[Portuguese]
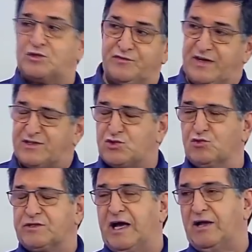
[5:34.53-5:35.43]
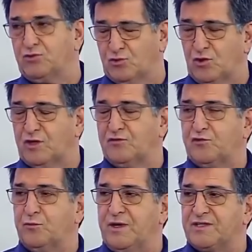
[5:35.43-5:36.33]
tá. não tivesse chutado, o goleiro do
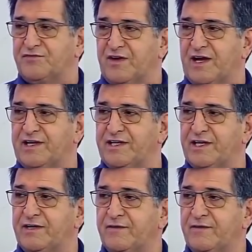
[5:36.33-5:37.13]
Fluminense falharia? O que eu estou